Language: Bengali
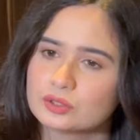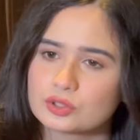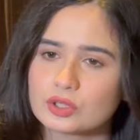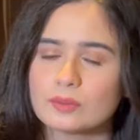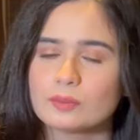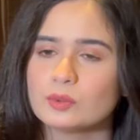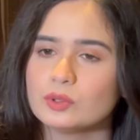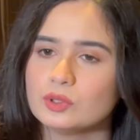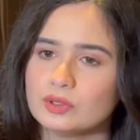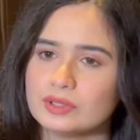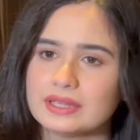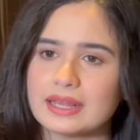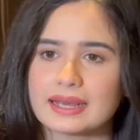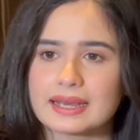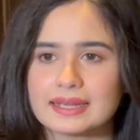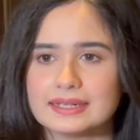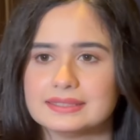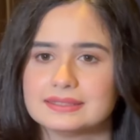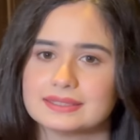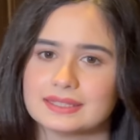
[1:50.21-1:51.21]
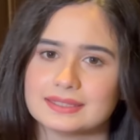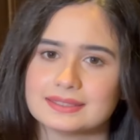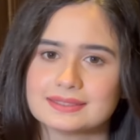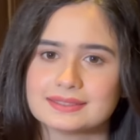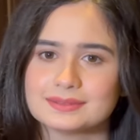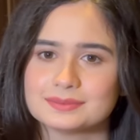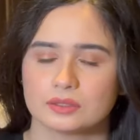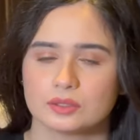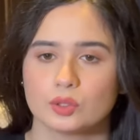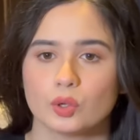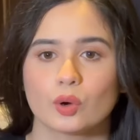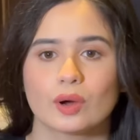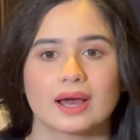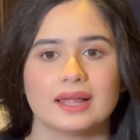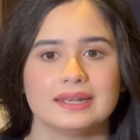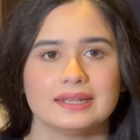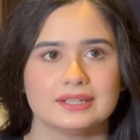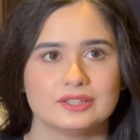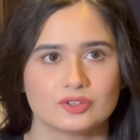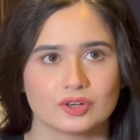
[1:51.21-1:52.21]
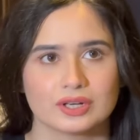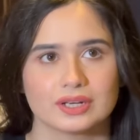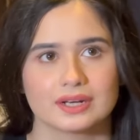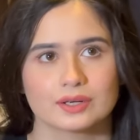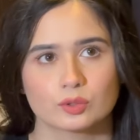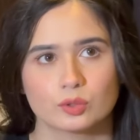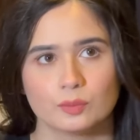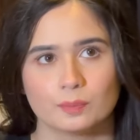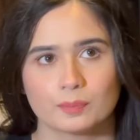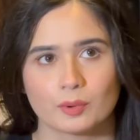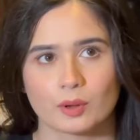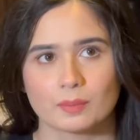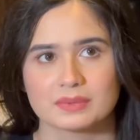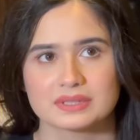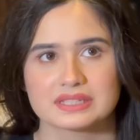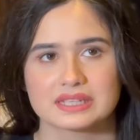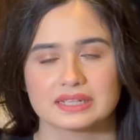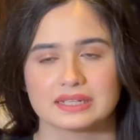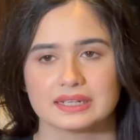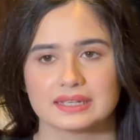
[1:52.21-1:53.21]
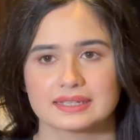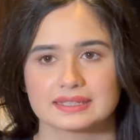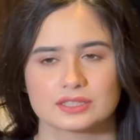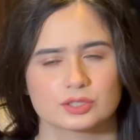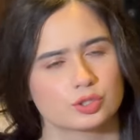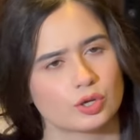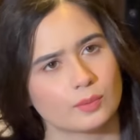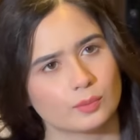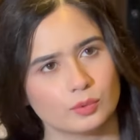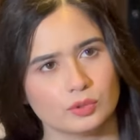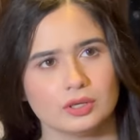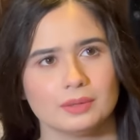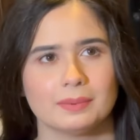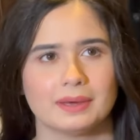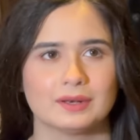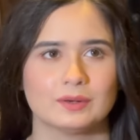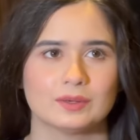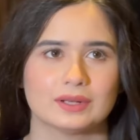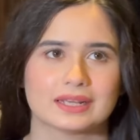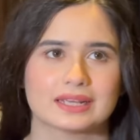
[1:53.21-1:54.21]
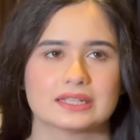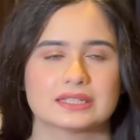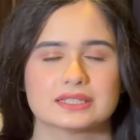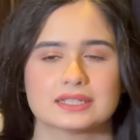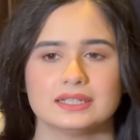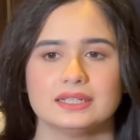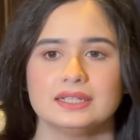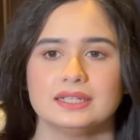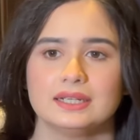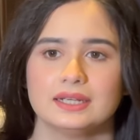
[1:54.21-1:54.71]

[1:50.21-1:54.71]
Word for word: সবগুলোই দেখার ইচ্ছা আছে লোকালের ট্রেলার খুব প্রমিসিং লেগেছে সবগুলোই ভালো লেগেছে